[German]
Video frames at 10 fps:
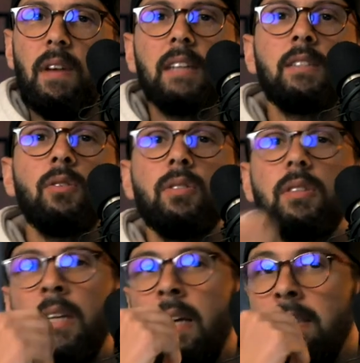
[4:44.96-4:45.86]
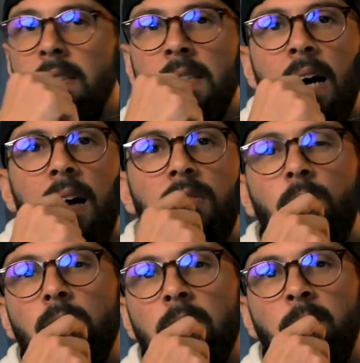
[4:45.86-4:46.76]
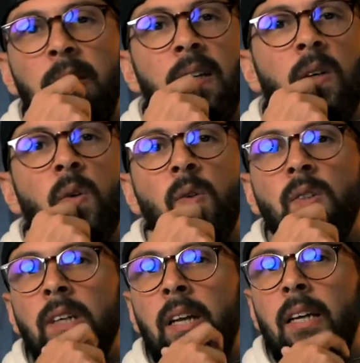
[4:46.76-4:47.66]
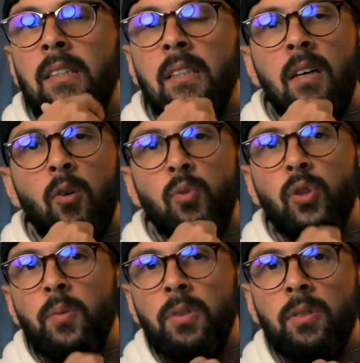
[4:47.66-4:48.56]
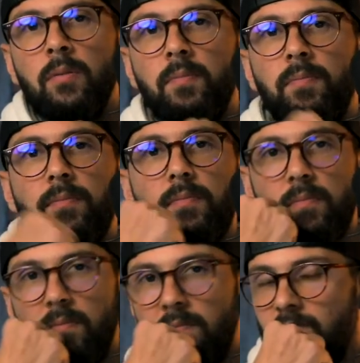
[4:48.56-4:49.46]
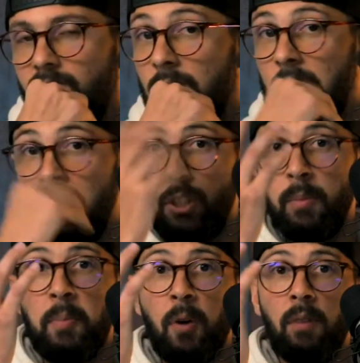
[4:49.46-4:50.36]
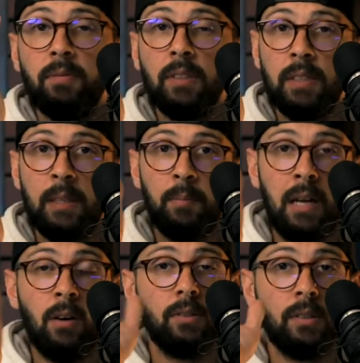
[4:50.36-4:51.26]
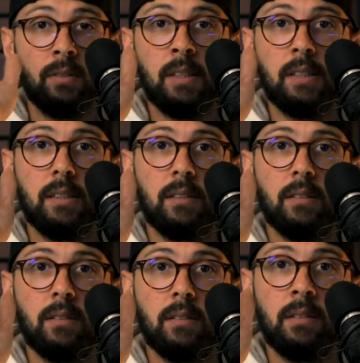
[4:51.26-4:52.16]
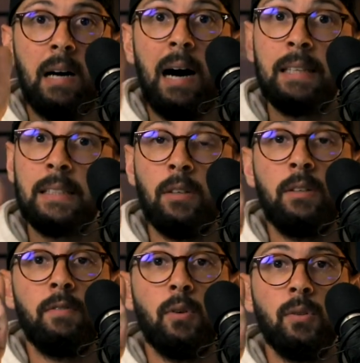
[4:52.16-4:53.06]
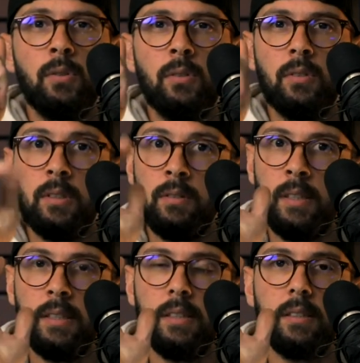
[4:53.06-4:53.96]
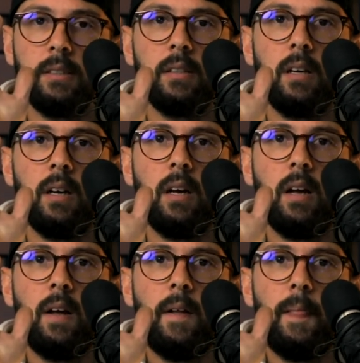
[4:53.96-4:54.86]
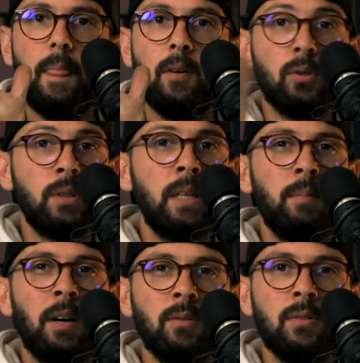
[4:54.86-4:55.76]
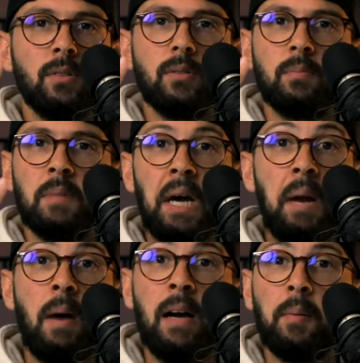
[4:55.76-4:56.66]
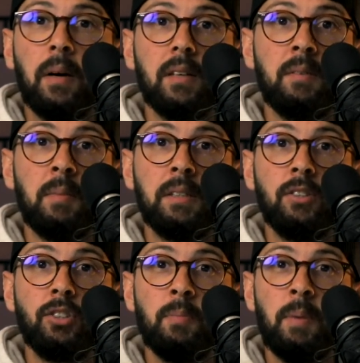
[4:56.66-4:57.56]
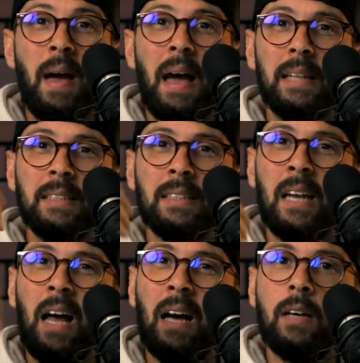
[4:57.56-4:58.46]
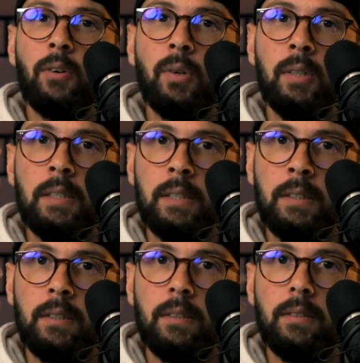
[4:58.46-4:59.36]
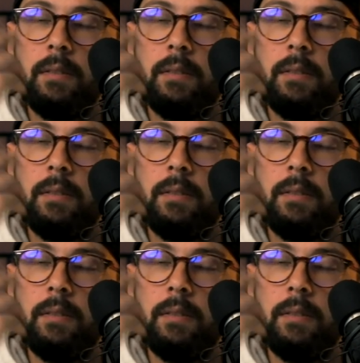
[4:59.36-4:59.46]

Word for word: Wir lassen uns den ganzen Tag von unserem Ego und unseren Ängsten herumschubsen. Die Stimme im Kopf ist verdammt laut, ich weiß. Angst einflößend, ich weiß. Und zudem hat uns keiner beigebracht, wie man die Stimme im Herzen klarer hören kann.